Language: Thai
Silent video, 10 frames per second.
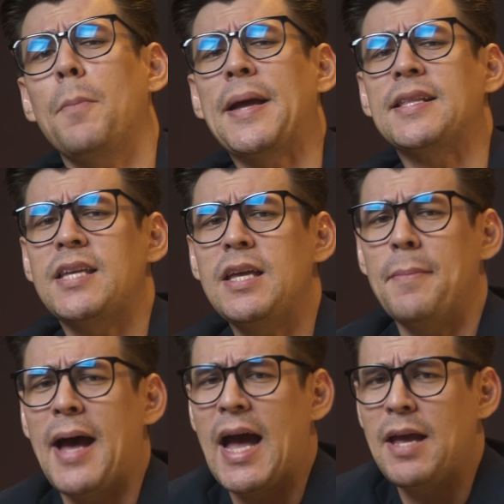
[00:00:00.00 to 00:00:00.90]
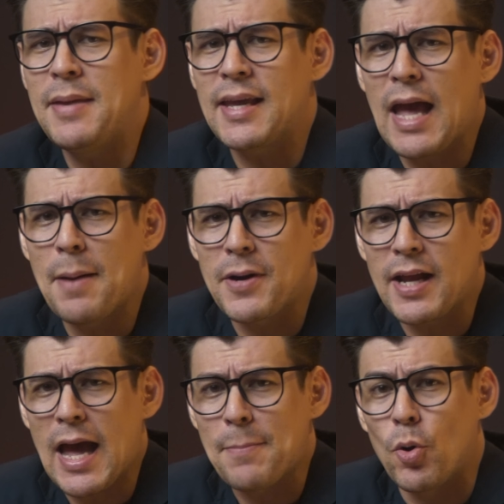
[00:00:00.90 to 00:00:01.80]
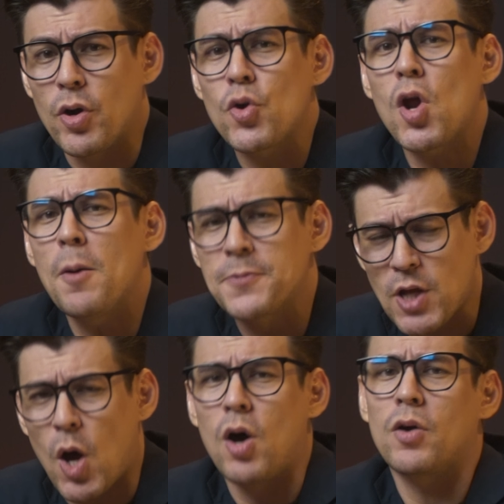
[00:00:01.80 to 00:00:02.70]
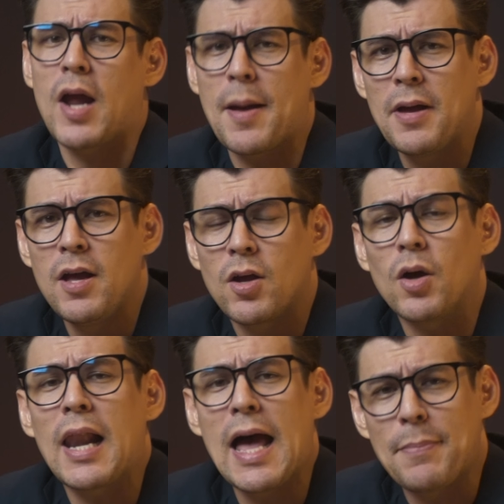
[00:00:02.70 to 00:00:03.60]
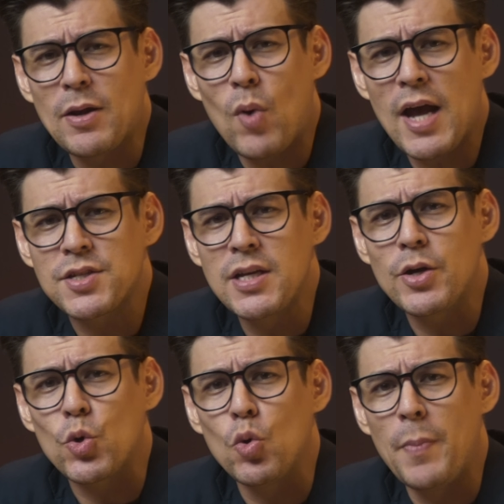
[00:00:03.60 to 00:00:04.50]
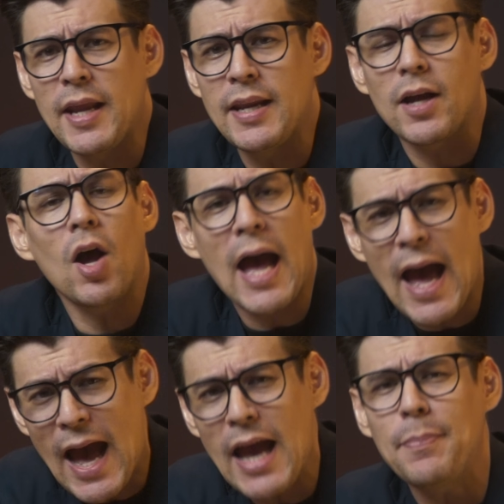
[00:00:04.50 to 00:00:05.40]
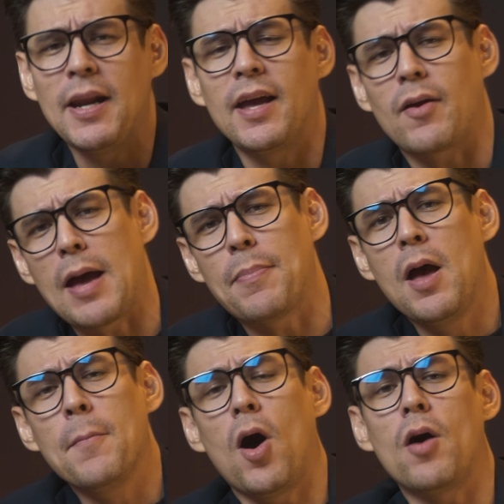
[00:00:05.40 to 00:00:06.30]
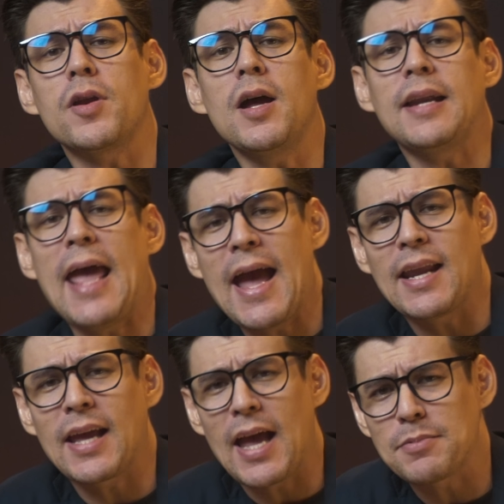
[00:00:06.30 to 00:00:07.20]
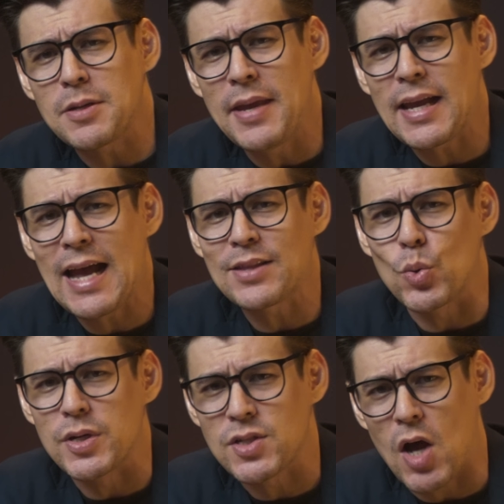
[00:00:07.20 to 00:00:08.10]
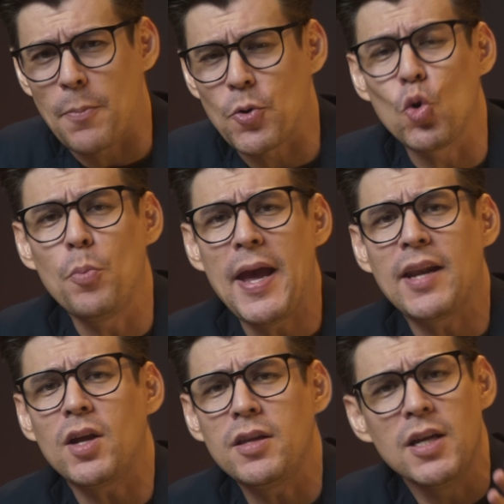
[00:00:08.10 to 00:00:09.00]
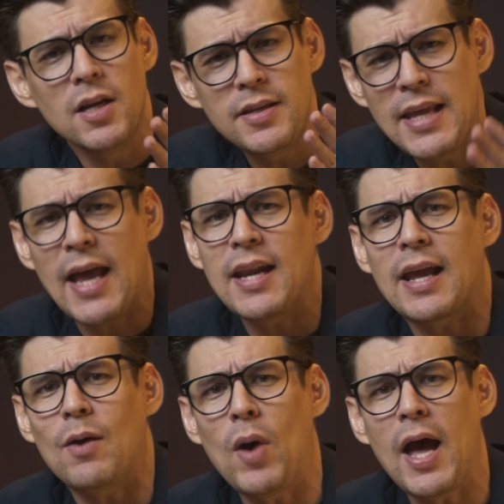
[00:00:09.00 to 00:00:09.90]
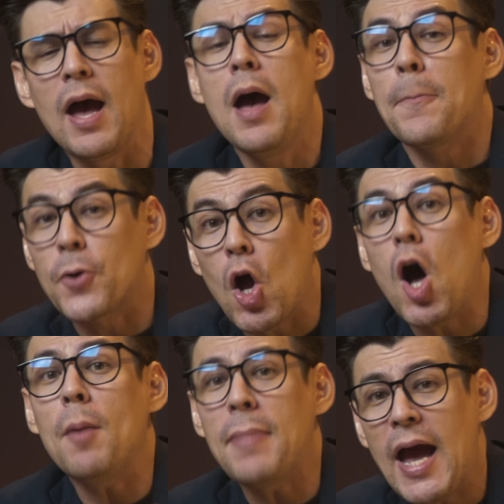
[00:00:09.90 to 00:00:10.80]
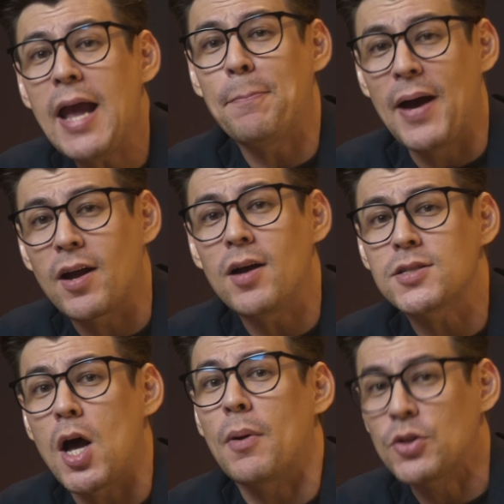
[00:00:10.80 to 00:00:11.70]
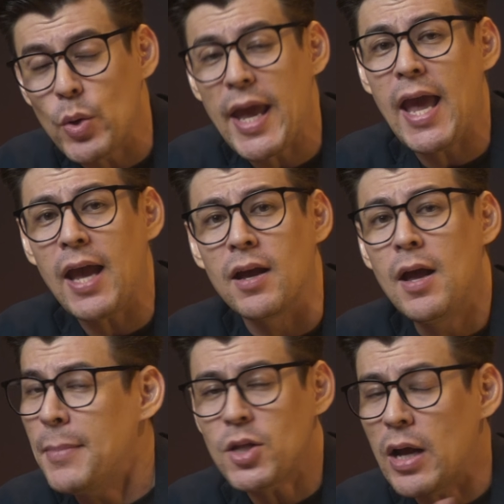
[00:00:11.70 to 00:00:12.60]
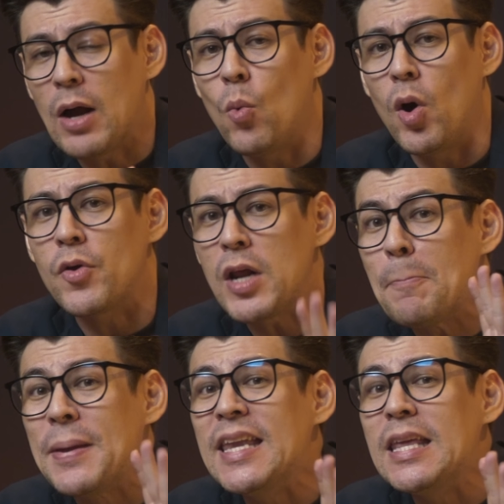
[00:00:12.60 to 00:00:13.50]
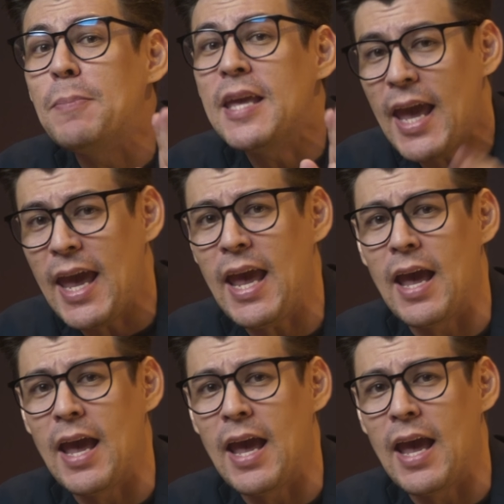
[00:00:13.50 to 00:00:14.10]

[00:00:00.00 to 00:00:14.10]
ก็เป็นที่มาให้มีการประกาศผลรอบ 2 ครับ ก็กลายเป็นว่าชื่อครูเบนเนี่ยก็หายไปเลยครับ พอเรื่องแดงนะครับจะมีการตรวจสอบครูเบนก็ยืนยันนะครับว่าพร้อมให้เปิดข้อสอบของตัวเอง ไม่ต้องกังวลเรื่อง PDPA